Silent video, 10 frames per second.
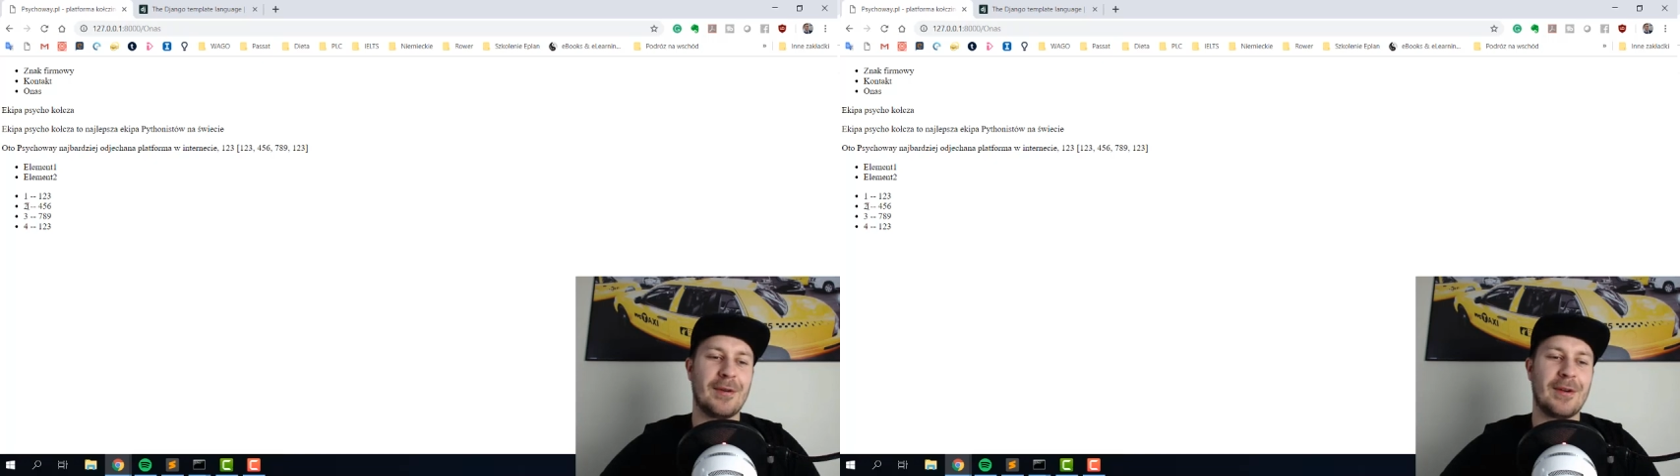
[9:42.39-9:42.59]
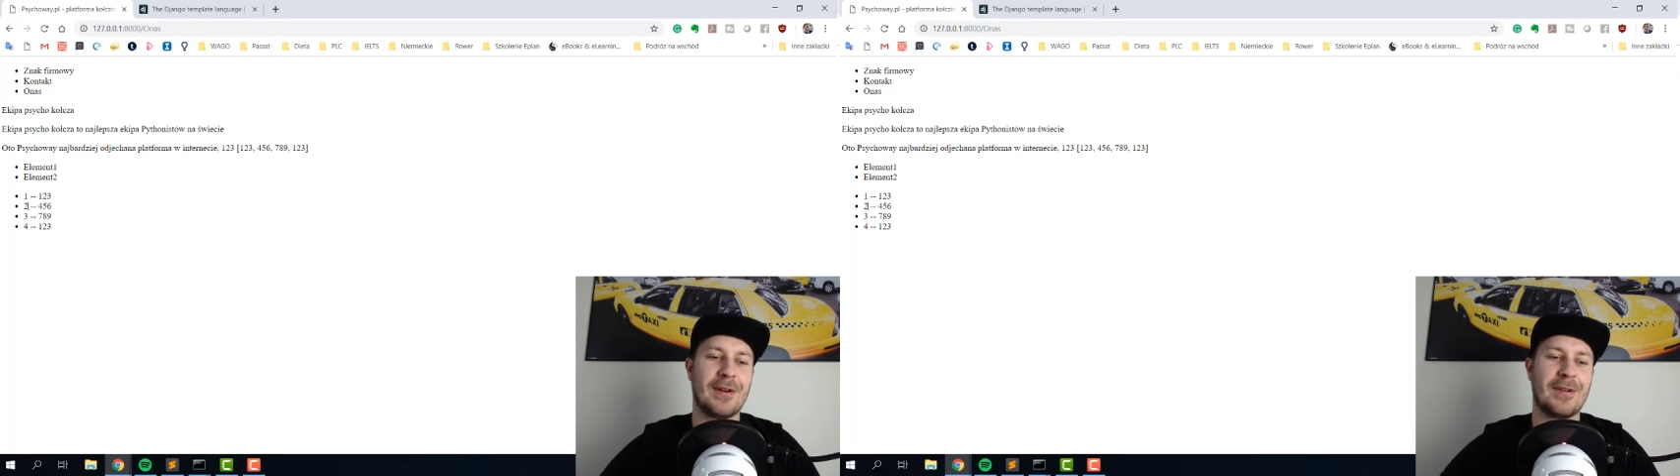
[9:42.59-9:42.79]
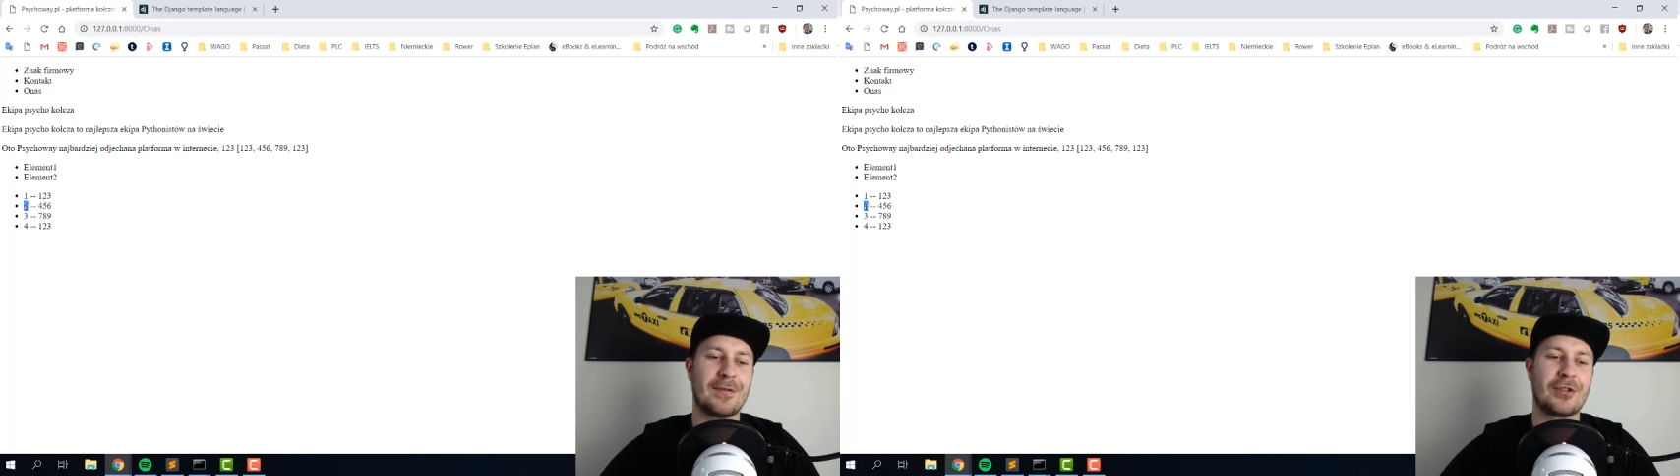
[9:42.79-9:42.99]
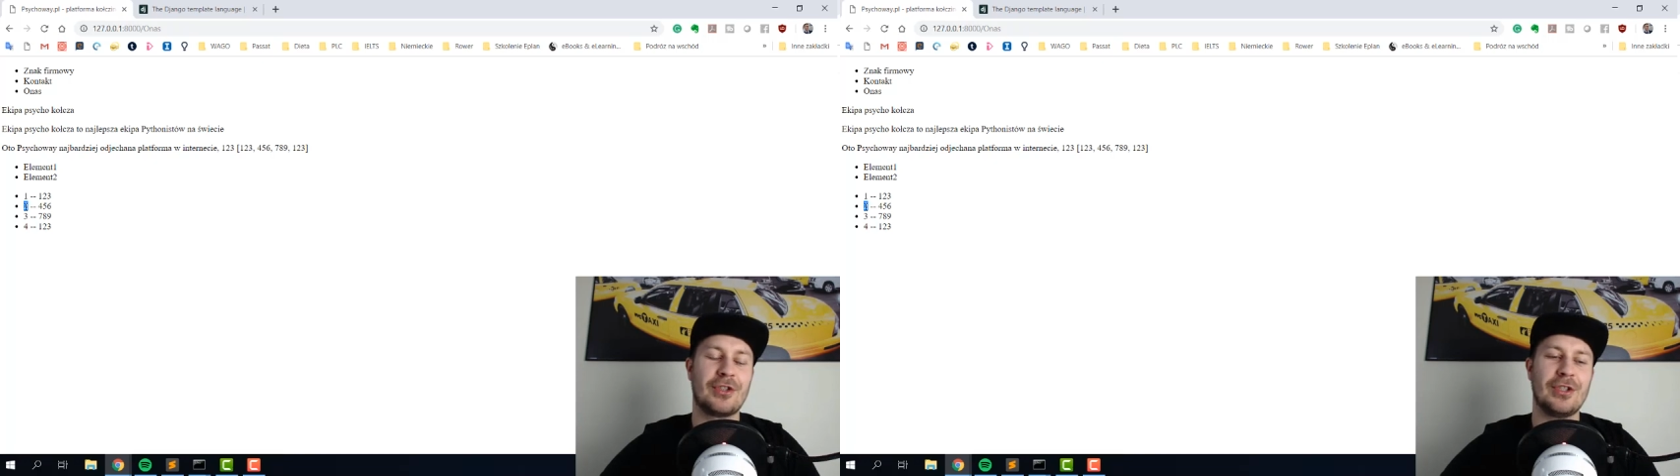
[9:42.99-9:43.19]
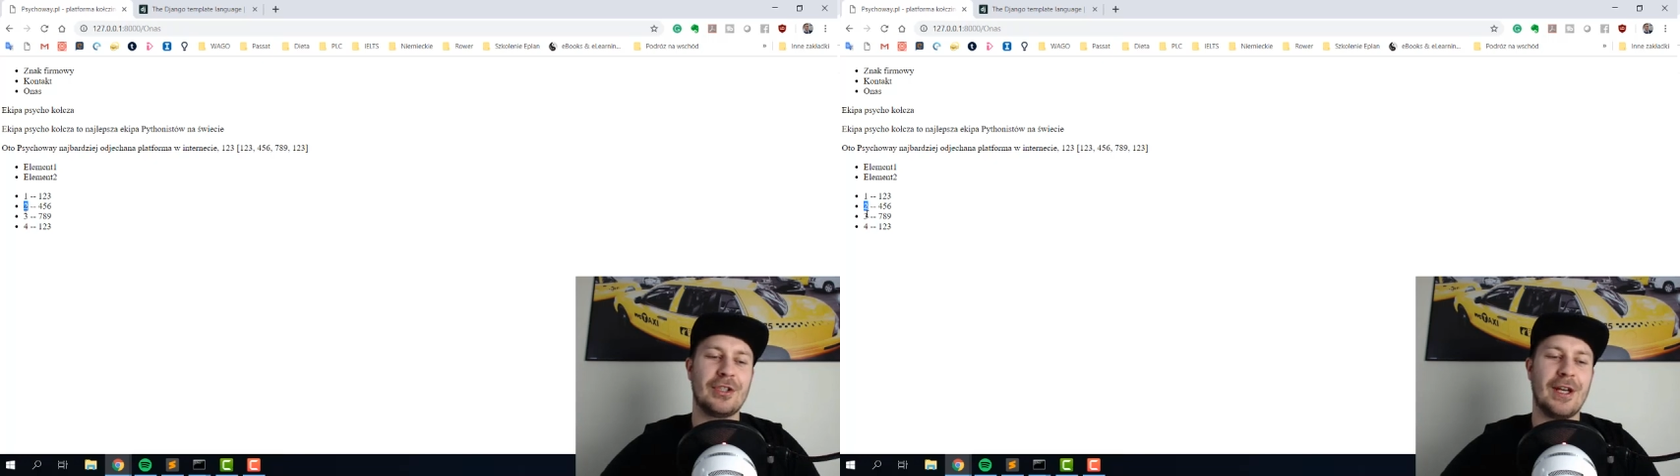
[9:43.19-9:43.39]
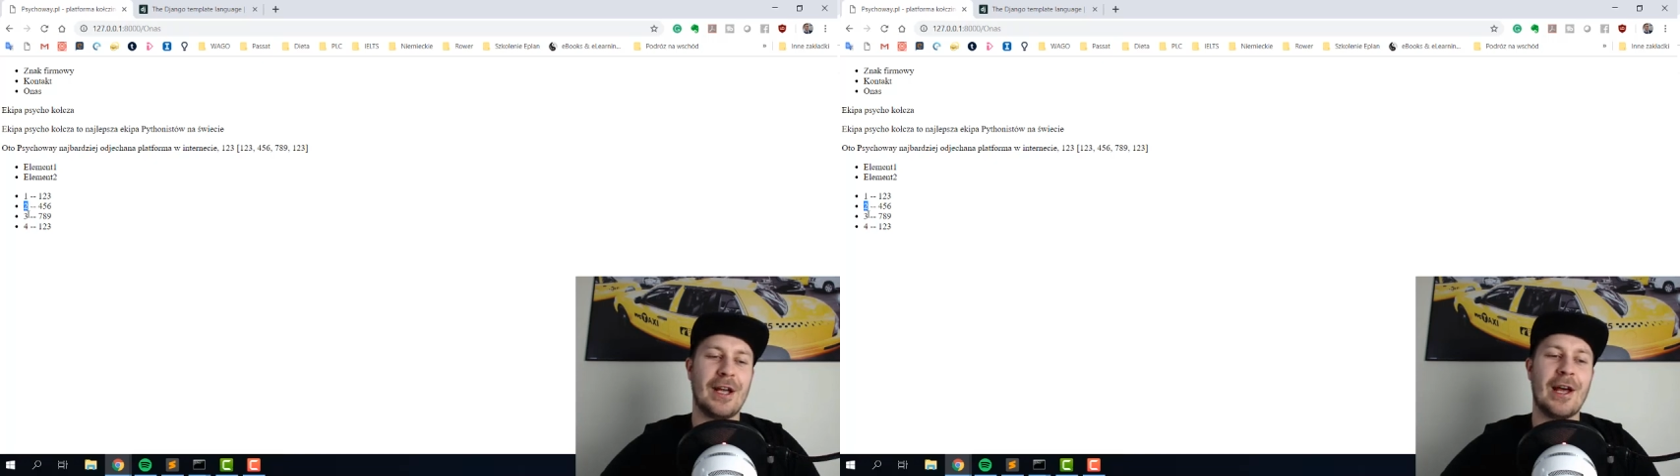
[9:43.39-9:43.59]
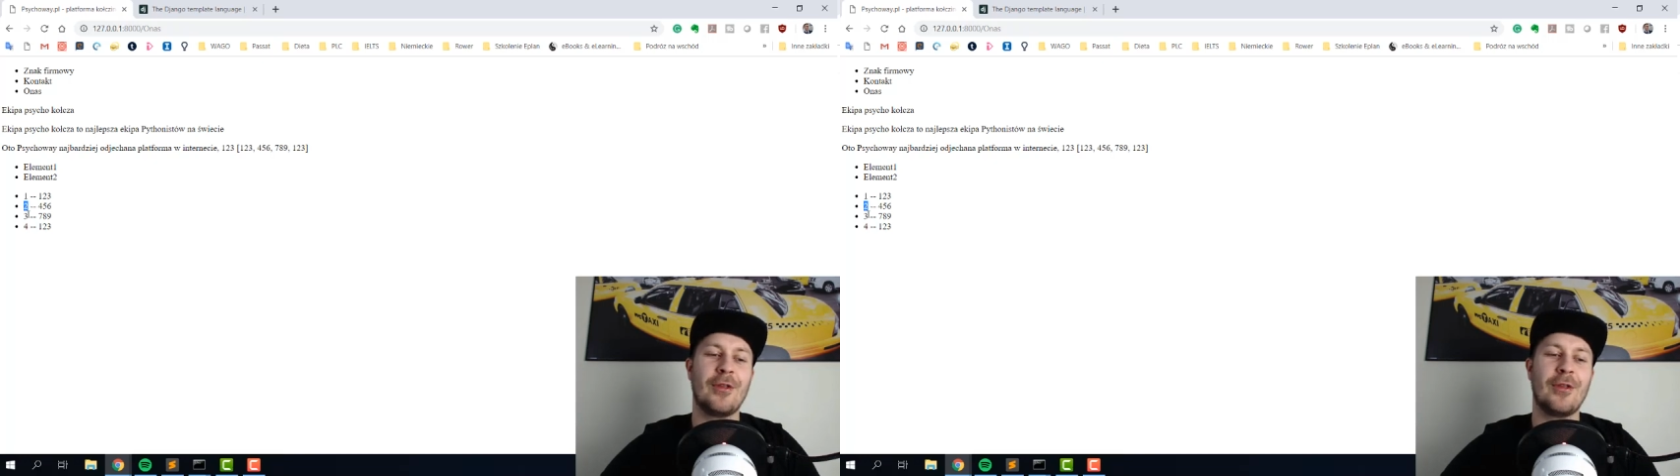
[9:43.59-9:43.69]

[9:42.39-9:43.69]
e, wszystkie